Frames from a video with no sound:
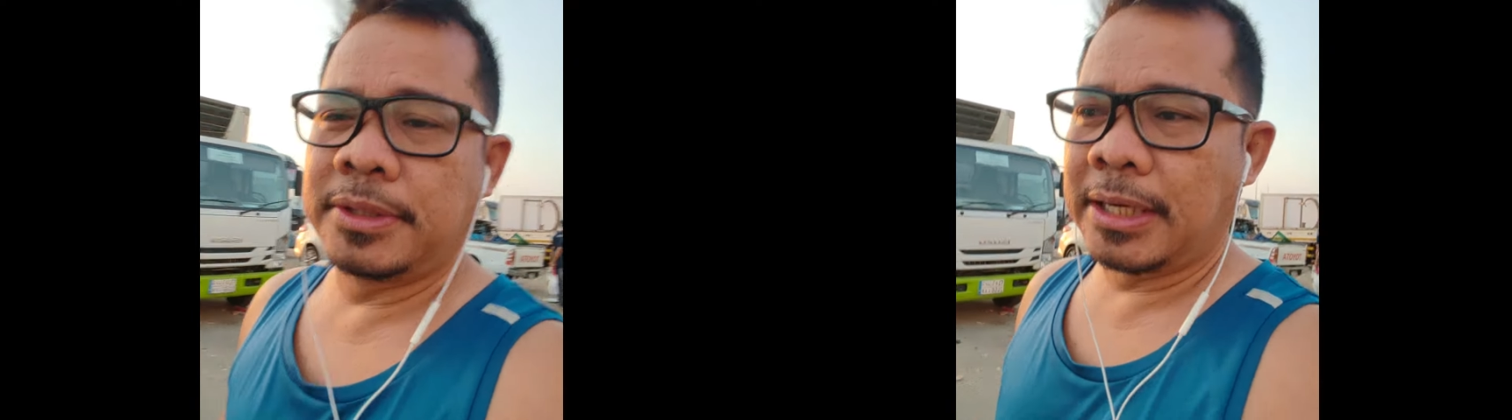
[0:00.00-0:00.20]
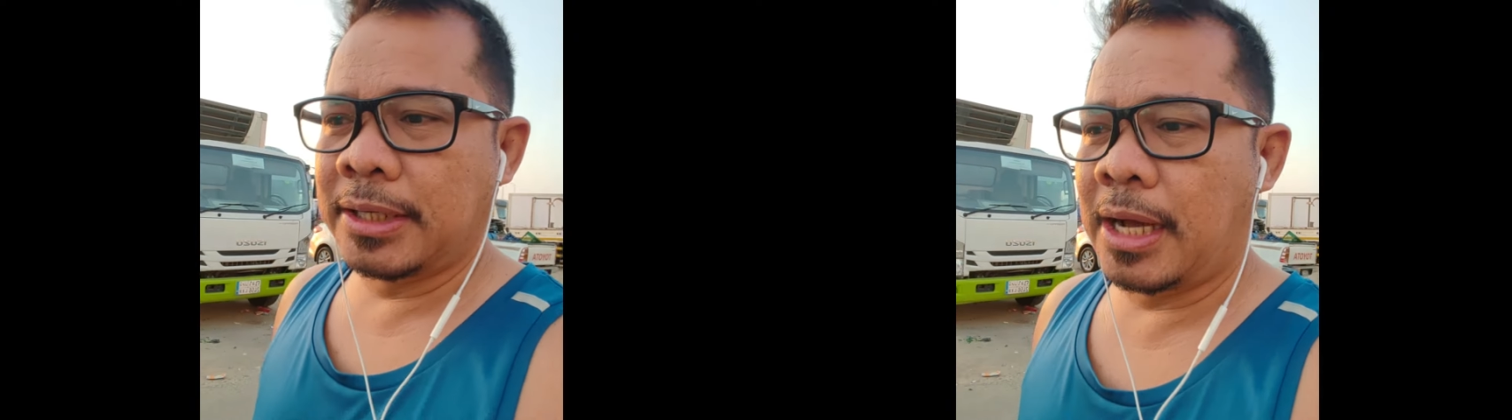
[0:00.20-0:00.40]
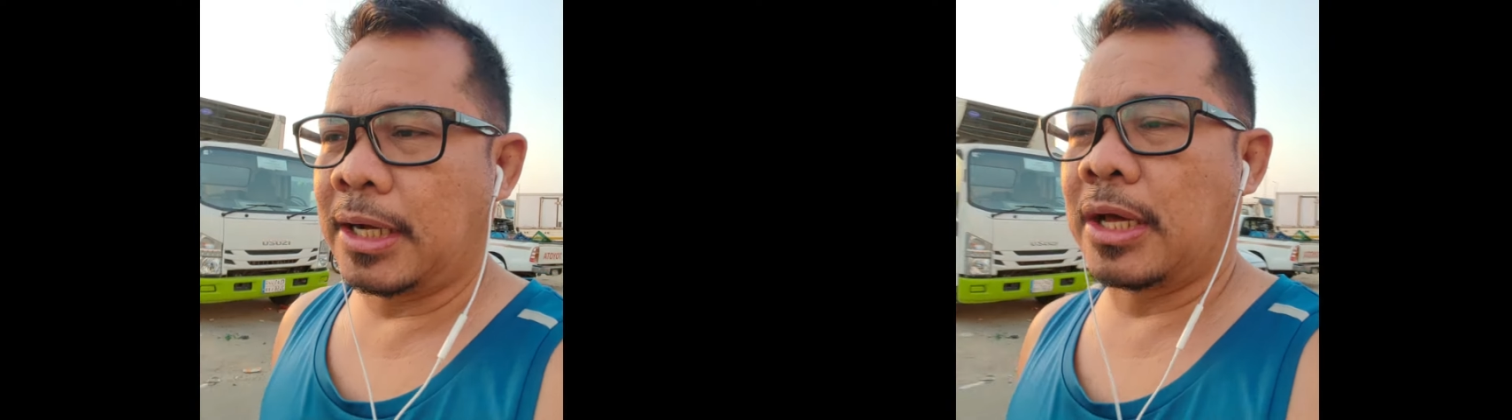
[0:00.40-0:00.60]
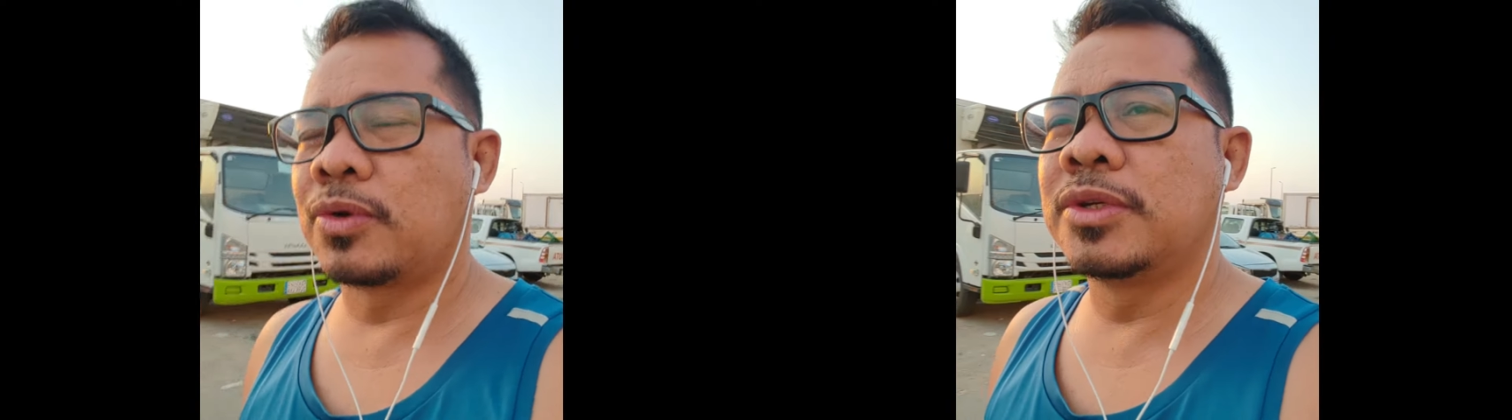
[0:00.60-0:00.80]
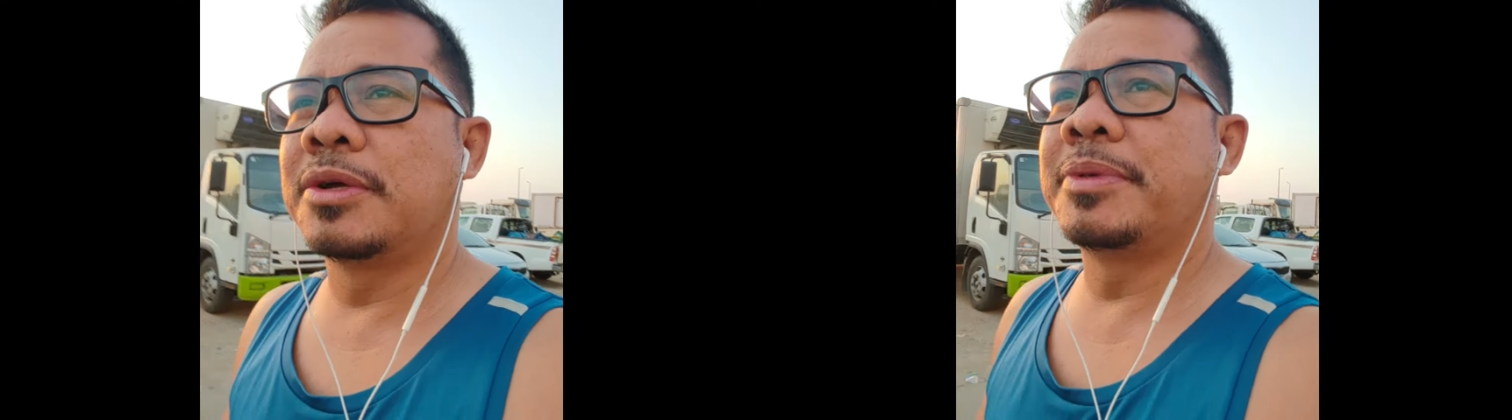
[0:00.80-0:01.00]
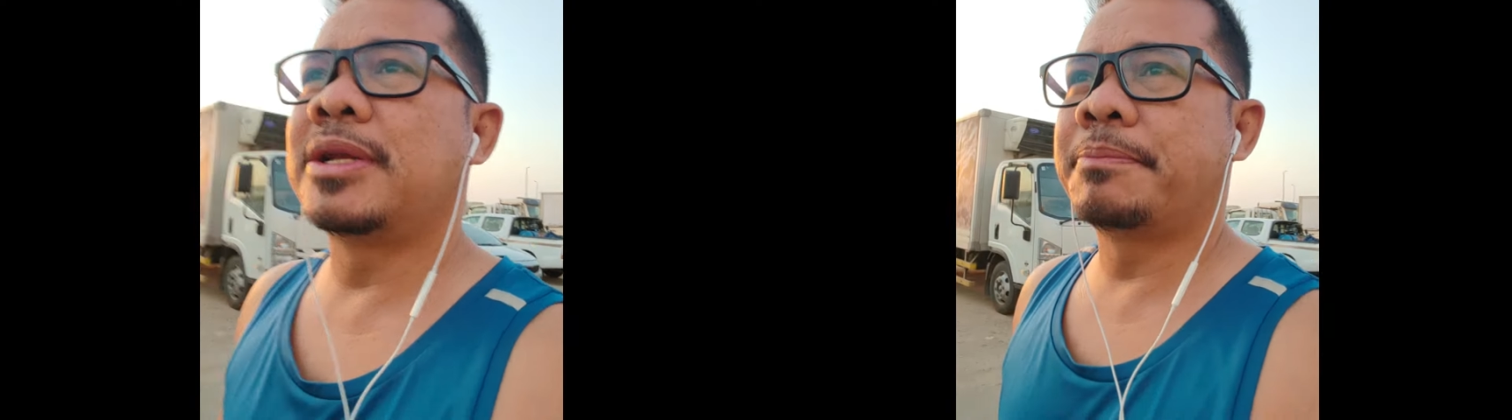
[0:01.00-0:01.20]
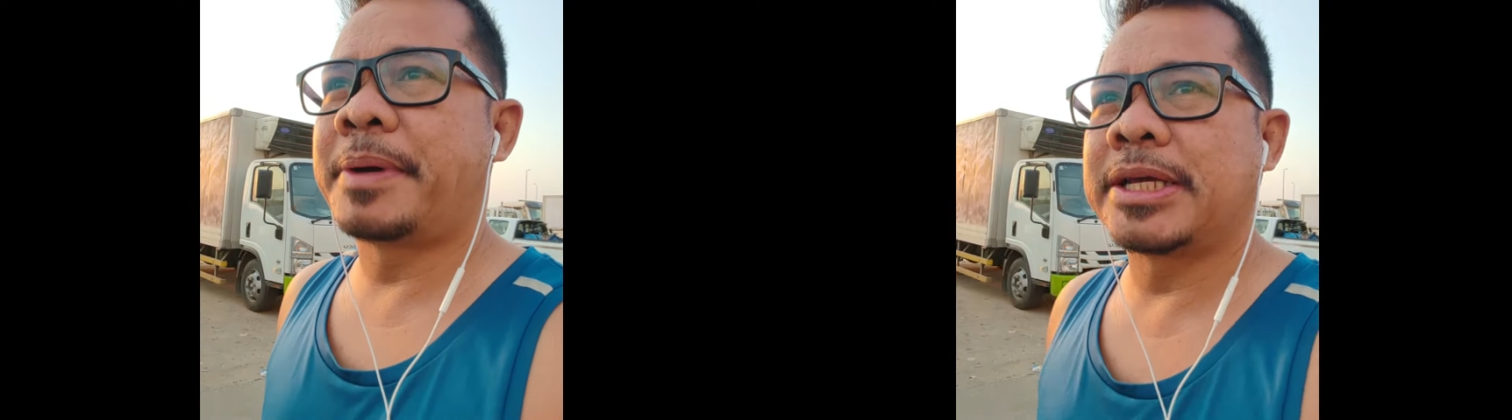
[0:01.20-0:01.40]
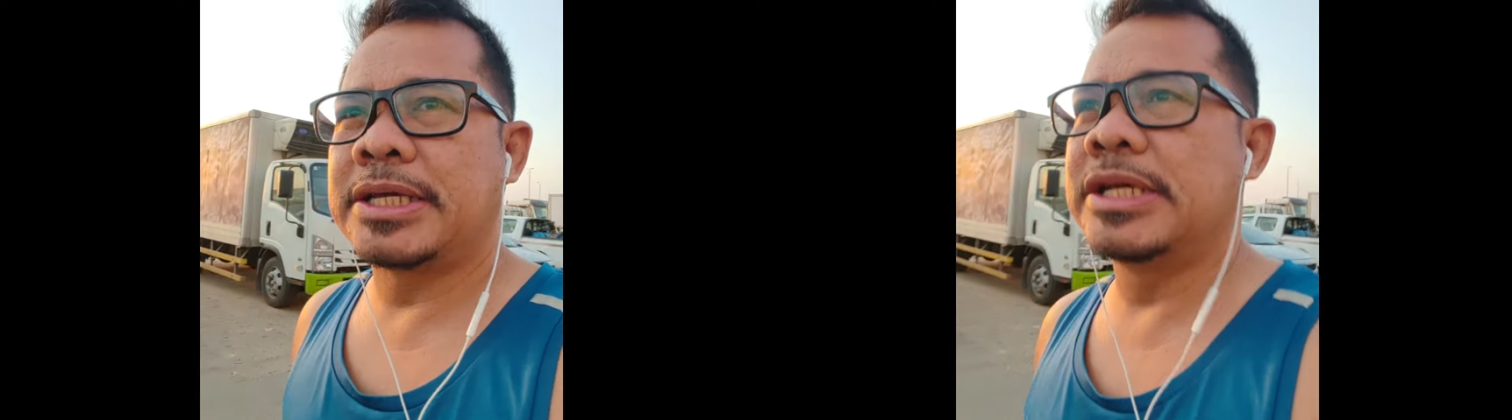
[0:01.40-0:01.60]
Nagkakaroon naman ng
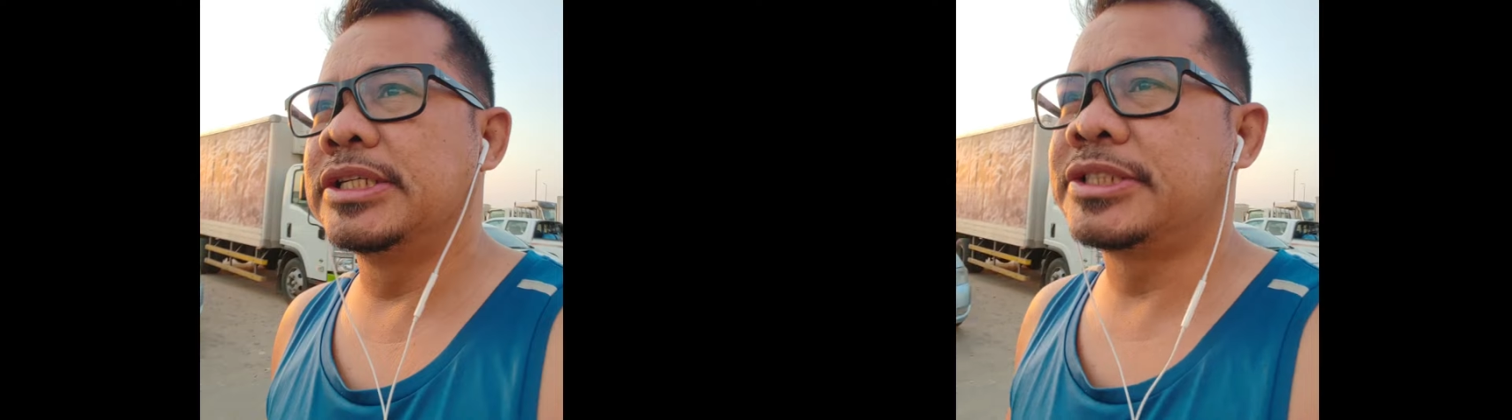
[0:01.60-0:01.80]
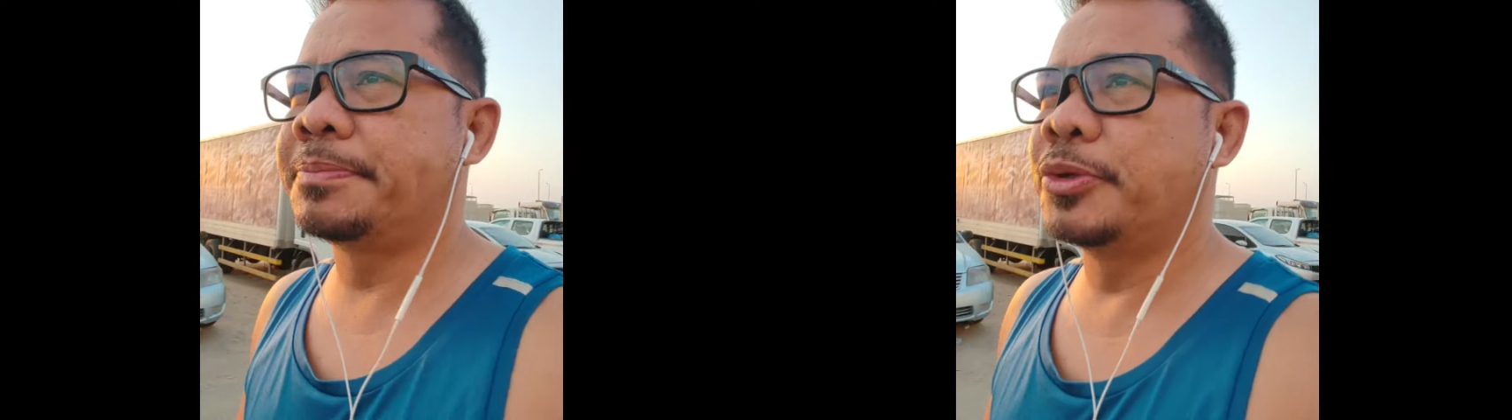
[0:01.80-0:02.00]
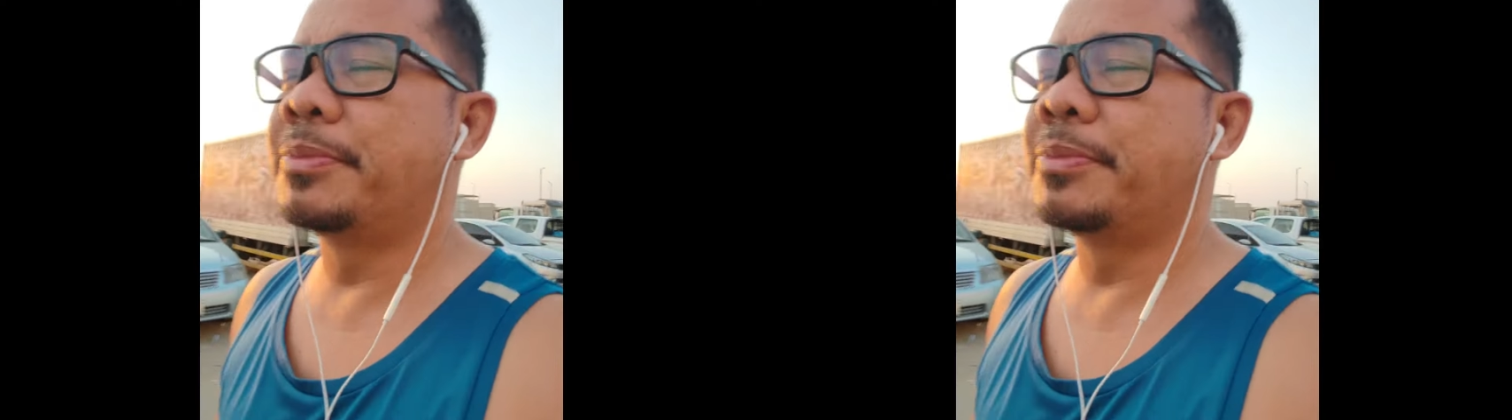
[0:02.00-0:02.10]
pag-iisip